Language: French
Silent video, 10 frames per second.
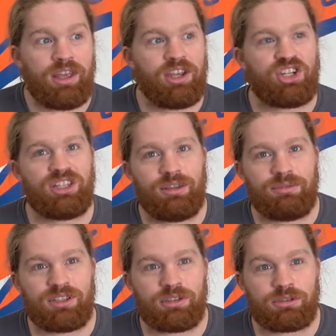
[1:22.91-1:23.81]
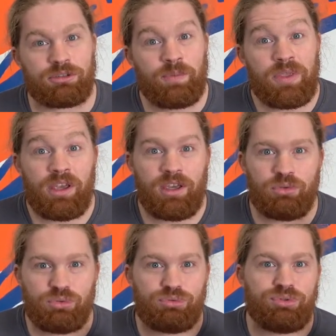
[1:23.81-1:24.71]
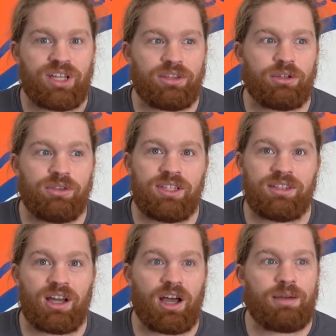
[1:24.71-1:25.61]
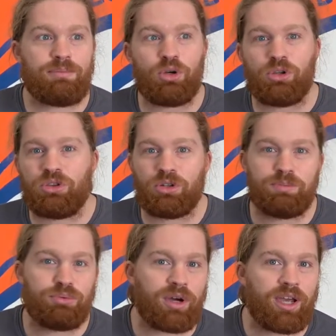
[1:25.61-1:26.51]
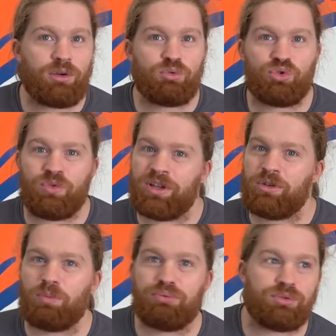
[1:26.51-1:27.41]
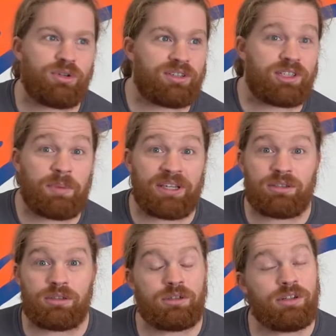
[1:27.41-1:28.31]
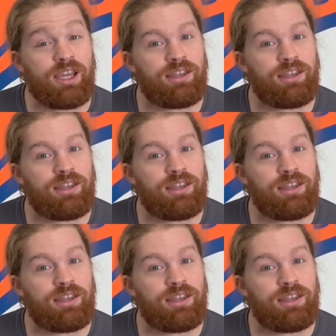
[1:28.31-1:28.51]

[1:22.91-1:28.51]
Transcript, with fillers: et j'ai des visions, et du coup ça donne des drames euh, temporels où je vois dans plusieurs espaces-temps,